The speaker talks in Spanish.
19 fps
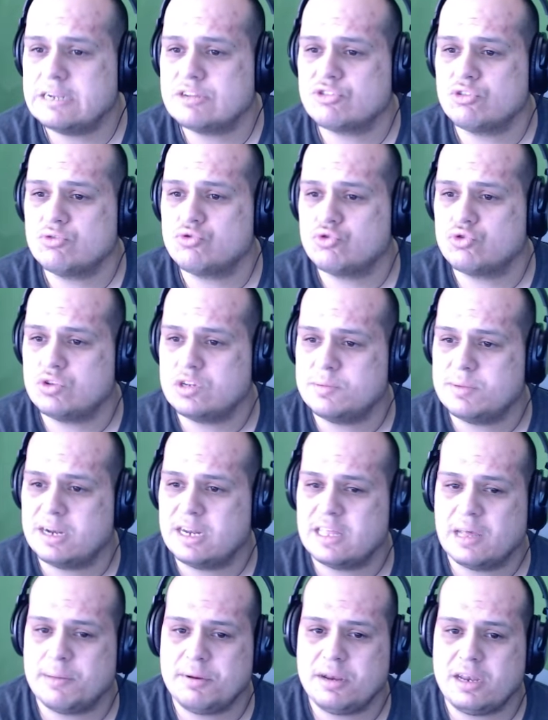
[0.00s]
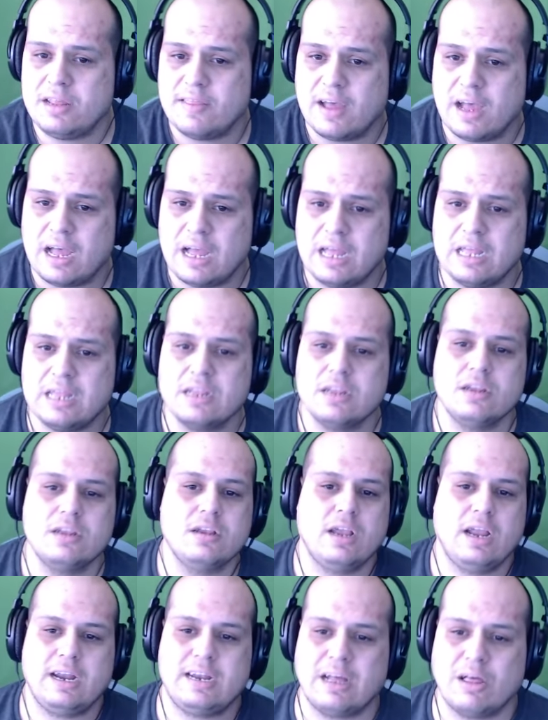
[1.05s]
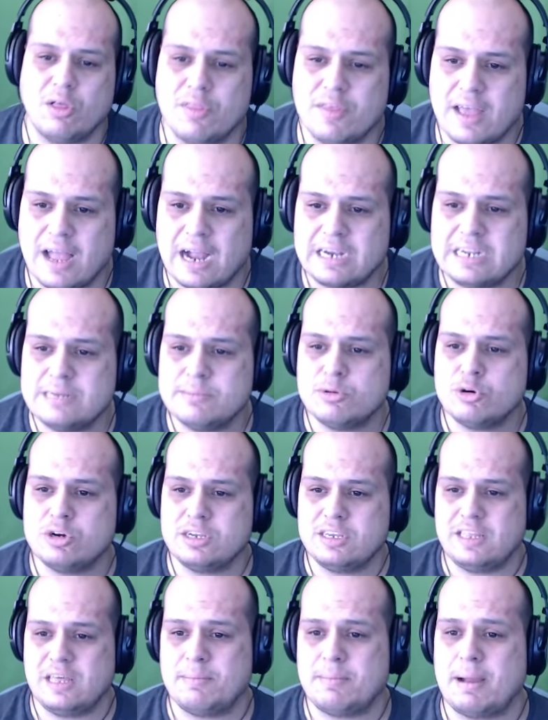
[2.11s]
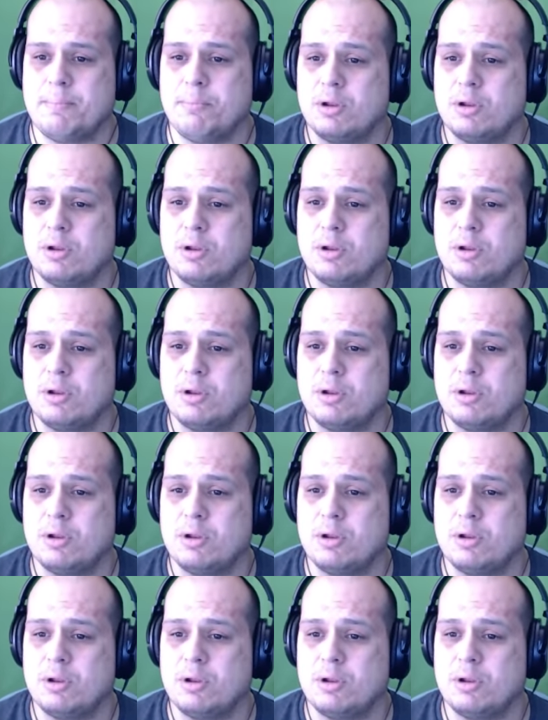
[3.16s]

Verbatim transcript: son sus niveles de habilidad, estado de ánimo y demás.